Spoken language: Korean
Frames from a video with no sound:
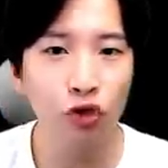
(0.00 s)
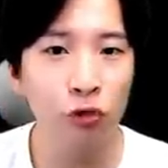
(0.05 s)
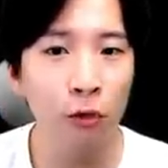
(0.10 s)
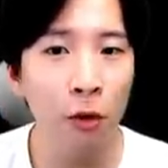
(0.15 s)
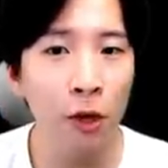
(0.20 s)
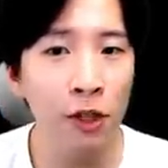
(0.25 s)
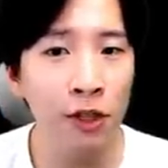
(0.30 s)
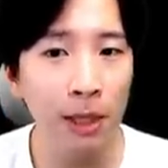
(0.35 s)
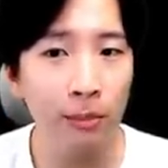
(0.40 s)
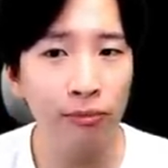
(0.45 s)
두
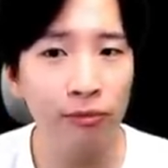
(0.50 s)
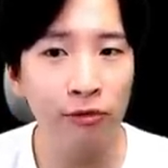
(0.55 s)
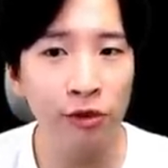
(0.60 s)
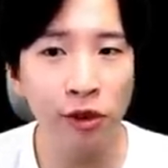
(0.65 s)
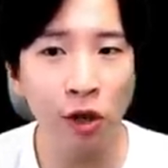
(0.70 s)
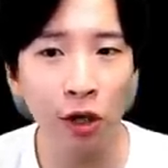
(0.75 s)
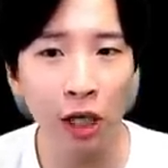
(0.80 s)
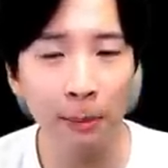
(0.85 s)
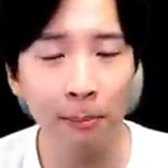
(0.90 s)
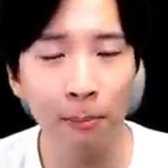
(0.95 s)
번째
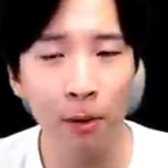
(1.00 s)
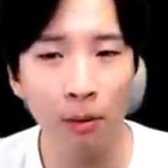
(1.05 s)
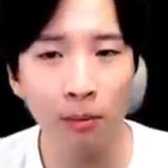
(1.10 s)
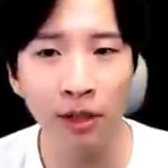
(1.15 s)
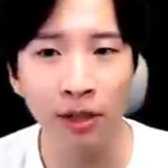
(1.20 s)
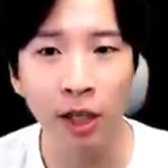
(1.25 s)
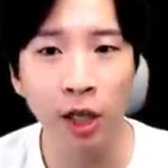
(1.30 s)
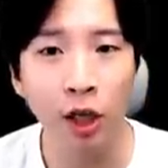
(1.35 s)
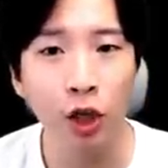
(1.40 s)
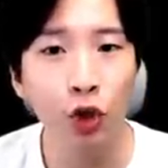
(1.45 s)
분석
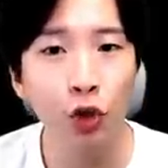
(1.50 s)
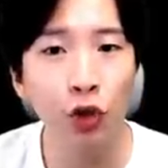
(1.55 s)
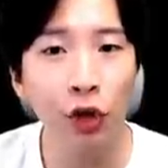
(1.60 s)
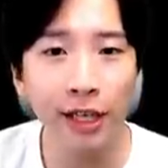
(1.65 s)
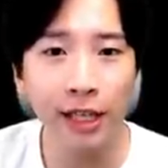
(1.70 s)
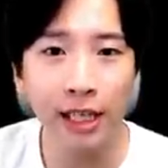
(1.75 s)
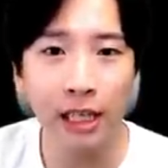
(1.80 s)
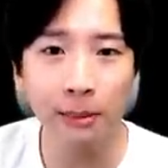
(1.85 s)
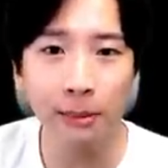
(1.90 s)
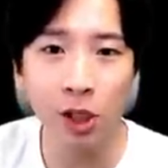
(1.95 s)
기법은
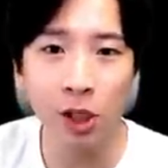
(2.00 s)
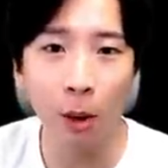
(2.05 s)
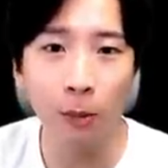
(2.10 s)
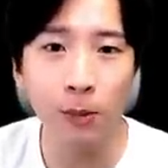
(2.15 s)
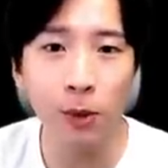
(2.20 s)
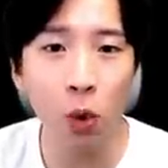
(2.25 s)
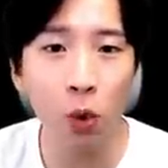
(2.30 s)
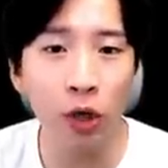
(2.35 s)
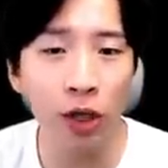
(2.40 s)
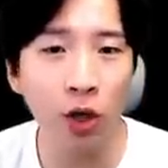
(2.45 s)
유에스비
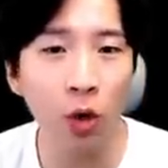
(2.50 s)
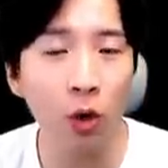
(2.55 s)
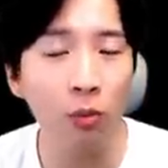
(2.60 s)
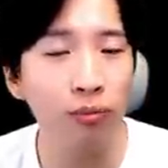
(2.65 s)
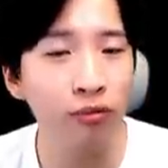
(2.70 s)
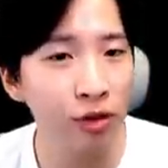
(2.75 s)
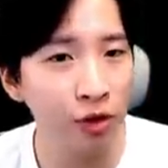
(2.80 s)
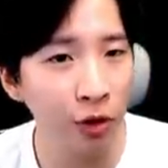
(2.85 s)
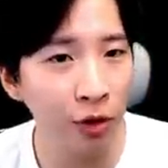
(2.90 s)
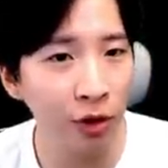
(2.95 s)
접속
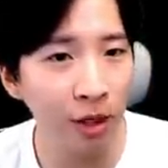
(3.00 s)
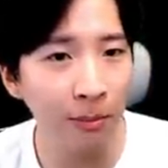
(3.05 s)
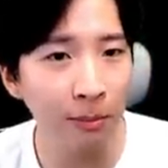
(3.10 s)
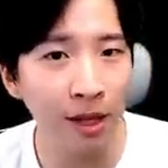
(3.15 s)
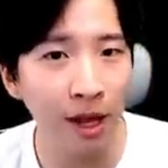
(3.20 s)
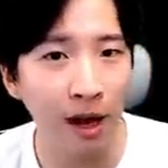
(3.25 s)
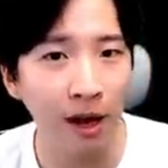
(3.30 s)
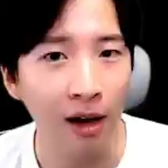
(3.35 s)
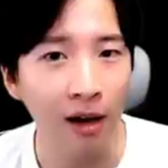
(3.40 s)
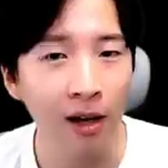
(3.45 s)
기록
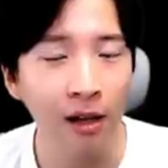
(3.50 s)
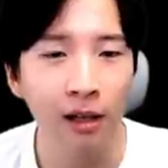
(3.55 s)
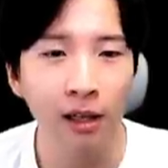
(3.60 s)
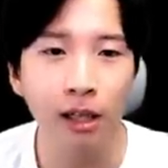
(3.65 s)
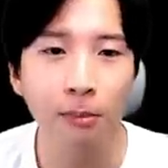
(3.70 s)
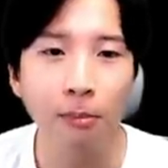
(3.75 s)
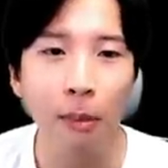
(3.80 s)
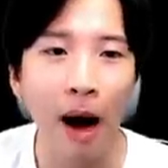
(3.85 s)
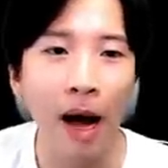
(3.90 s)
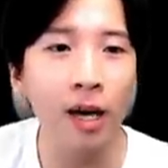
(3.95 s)
분석입니다.
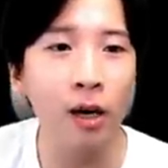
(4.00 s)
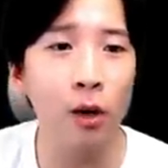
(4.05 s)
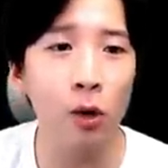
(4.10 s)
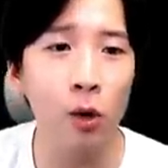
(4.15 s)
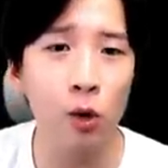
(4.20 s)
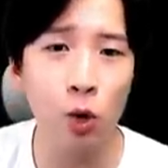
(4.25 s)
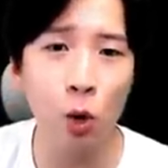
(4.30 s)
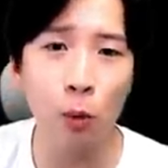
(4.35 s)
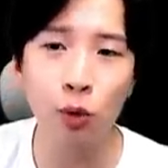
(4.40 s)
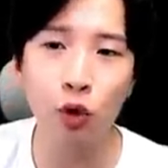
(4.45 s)
이
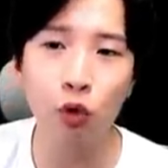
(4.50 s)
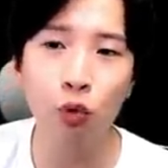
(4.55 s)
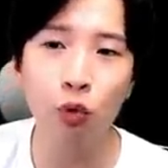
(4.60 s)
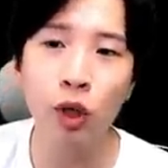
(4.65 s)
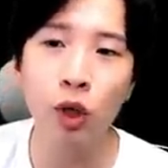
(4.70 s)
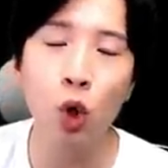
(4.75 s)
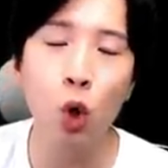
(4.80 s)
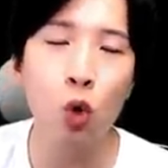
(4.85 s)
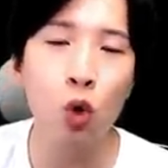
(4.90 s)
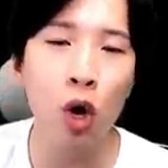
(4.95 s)
마이크로소프트
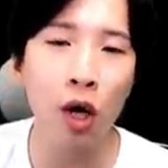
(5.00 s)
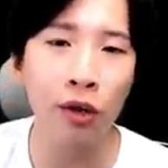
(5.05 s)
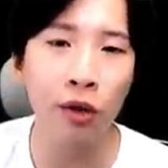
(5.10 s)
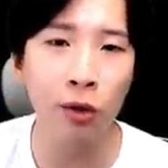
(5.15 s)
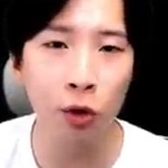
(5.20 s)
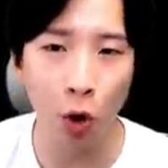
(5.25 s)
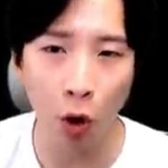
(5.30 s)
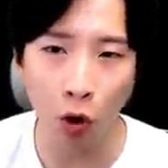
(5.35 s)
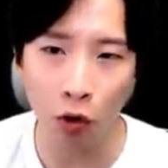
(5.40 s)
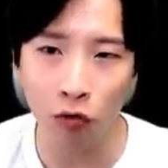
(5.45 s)
윈도우
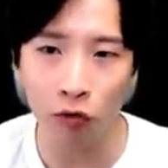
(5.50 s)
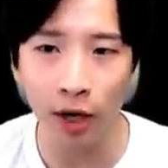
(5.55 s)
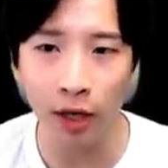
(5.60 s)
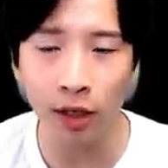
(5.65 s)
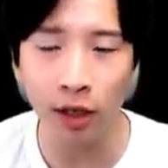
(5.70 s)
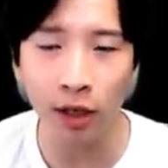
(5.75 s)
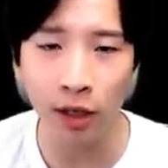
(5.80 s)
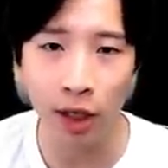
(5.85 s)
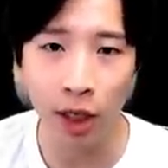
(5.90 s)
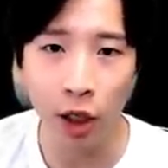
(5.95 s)
같은
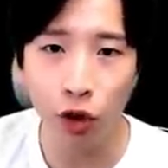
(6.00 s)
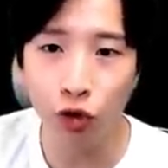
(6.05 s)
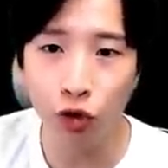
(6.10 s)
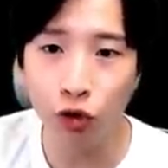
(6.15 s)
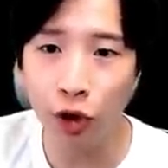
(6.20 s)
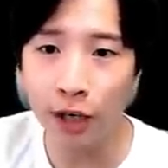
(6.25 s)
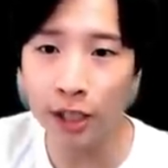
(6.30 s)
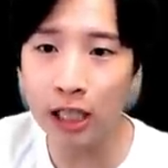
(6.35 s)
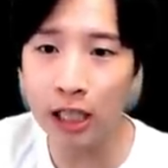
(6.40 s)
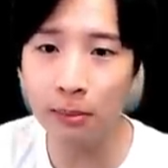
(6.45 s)
경우에는
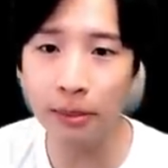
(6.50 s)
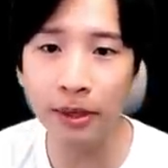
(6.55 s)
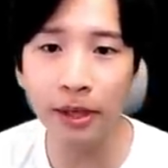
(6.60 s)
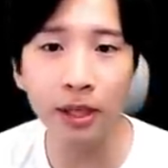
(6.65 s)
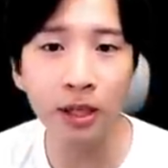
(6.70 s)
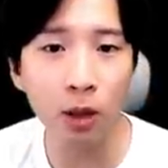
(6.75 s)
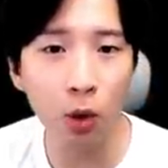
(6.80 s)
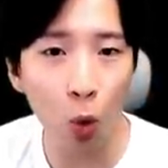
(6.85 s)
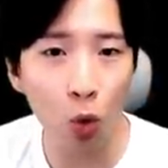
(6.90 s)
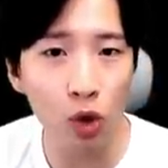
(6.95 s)

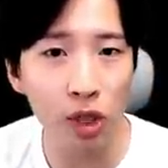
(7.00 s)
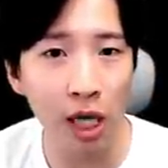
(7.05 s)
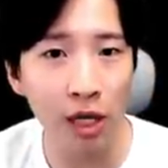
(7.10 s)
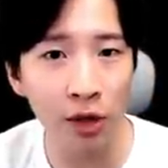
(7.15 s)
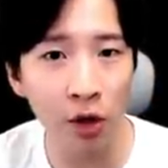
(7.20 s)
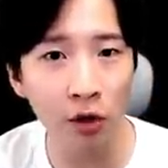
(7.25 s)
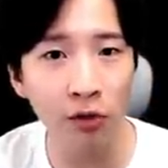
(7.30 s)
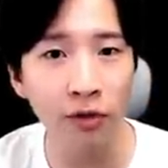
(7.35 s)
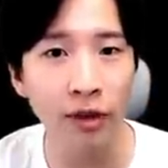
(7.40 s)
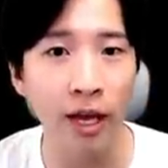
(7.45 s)
유에스비를
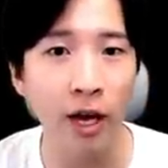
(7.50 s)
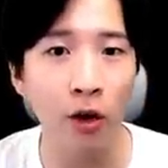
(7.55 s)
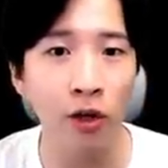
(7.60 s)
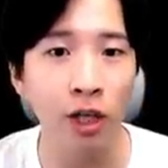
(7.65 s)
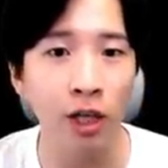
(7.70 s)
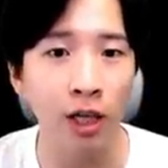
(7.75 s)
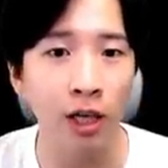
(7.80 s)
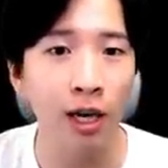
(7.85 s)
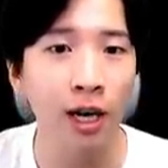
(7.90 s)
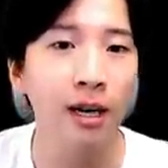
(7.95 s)
꽂았던
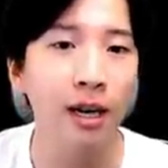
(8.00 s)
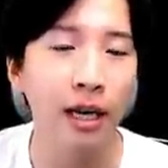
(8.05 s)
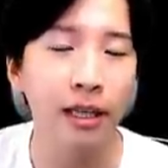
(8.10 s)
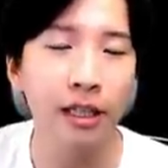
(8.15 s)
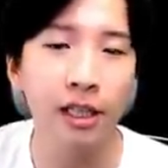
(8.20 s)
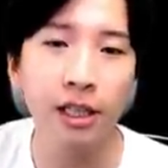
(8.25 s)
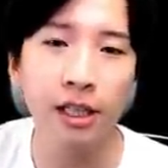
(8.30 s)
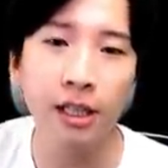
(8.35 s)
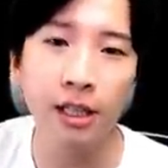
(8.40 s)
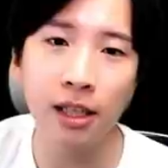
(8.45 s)
내역이
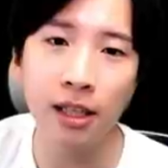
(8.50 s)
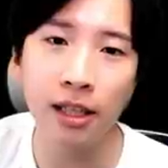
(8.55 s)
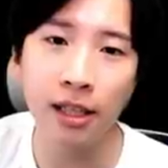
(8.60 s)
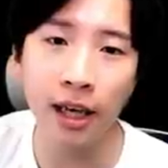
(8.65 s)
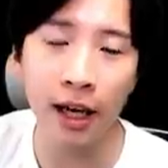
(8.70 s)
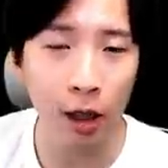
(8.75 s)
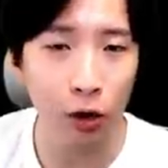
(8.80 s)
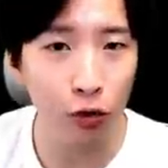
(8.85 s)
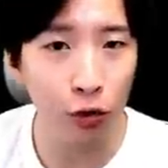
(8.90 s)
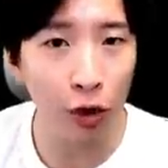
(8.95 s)
레지스트리에